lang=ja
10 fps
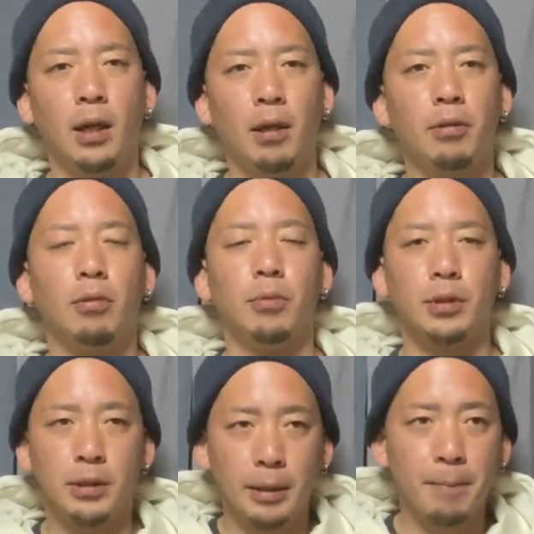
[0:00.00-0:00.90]
あると思う
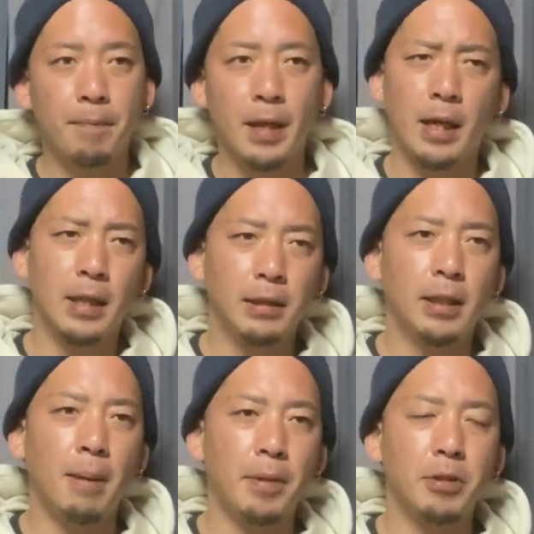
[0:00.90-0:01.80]
んですねで価格
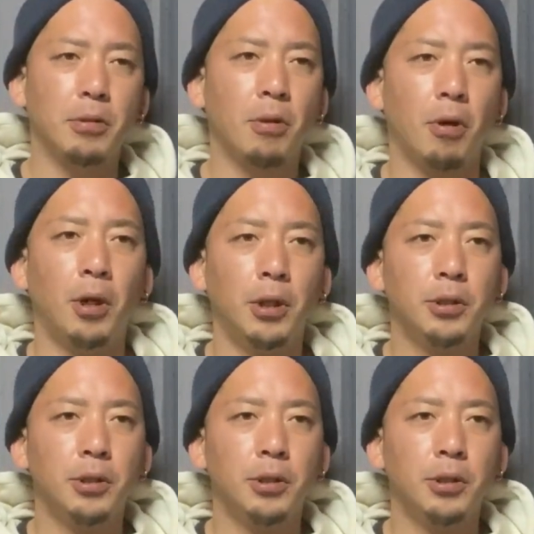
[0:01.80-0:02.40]
がやっぱりちょっと